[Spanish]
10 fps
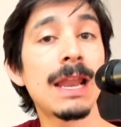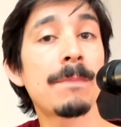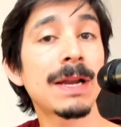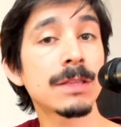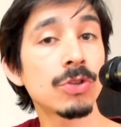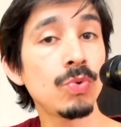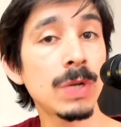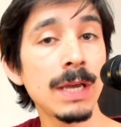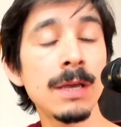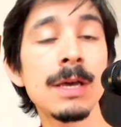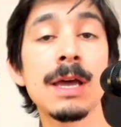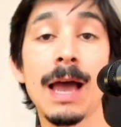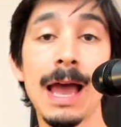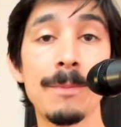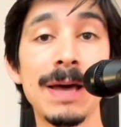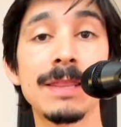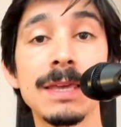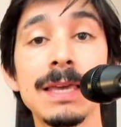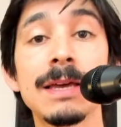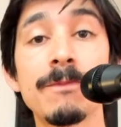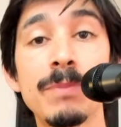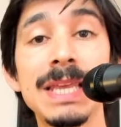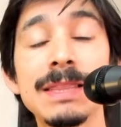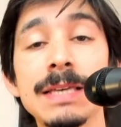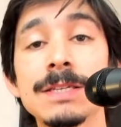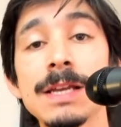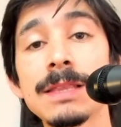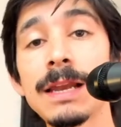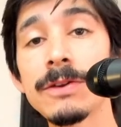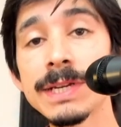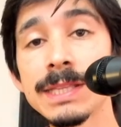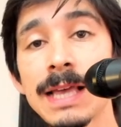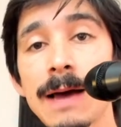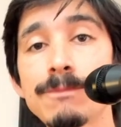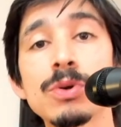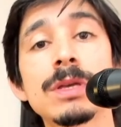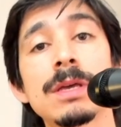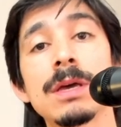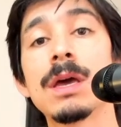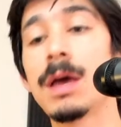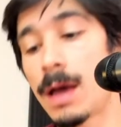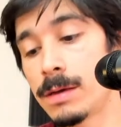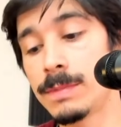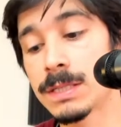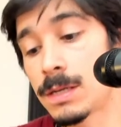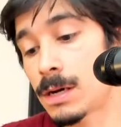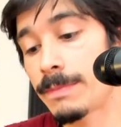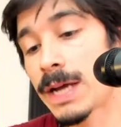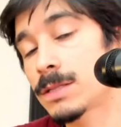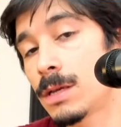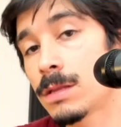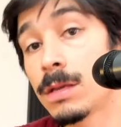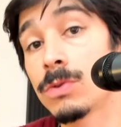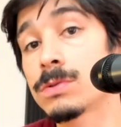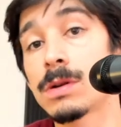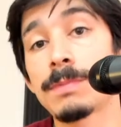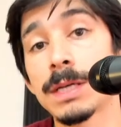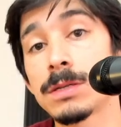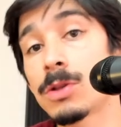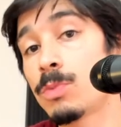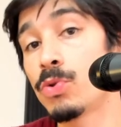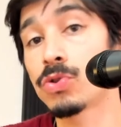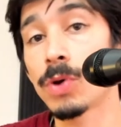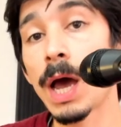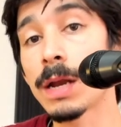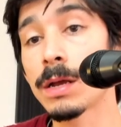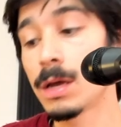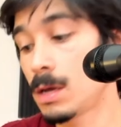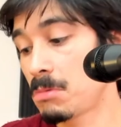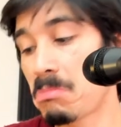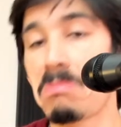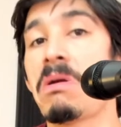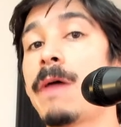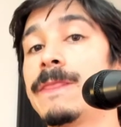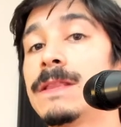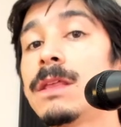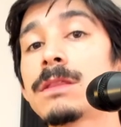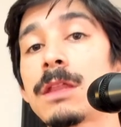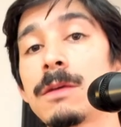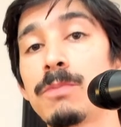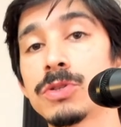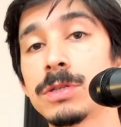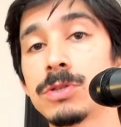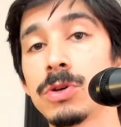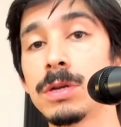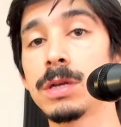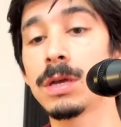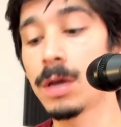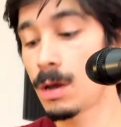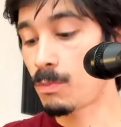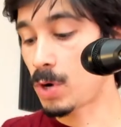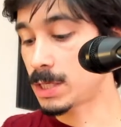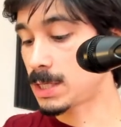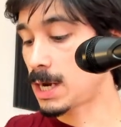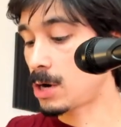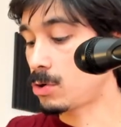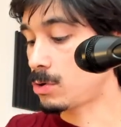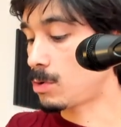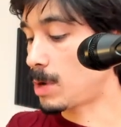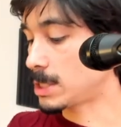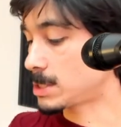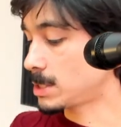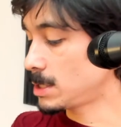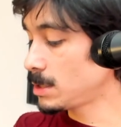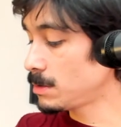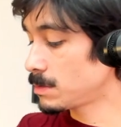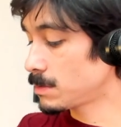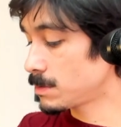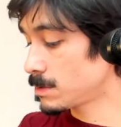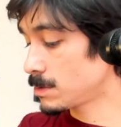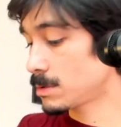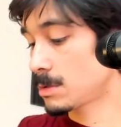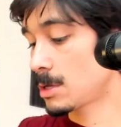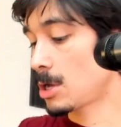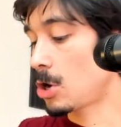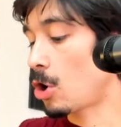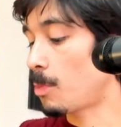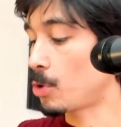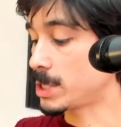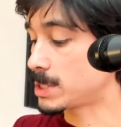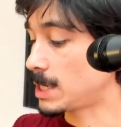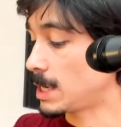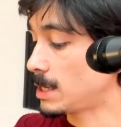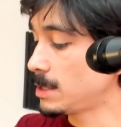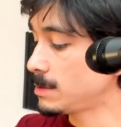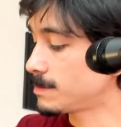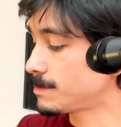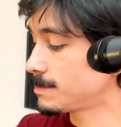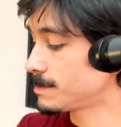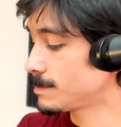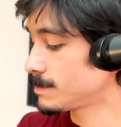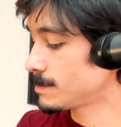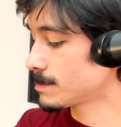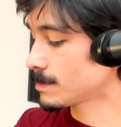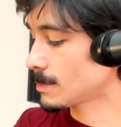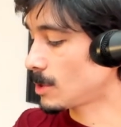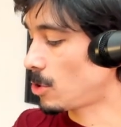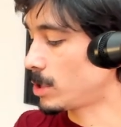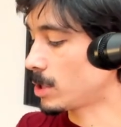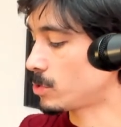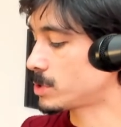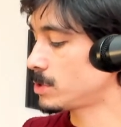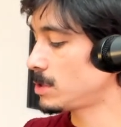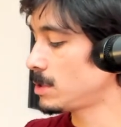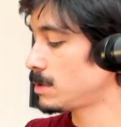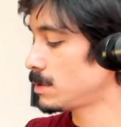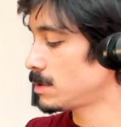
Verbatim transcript: en la partitura, además de que brinda cierta libertad porque a mí me dicen Remax 7 y yo ese Remax 7 lo puedo tocar en distintas disposiciones. Puede ser algo como así, o puede ser ahí, o inclusive...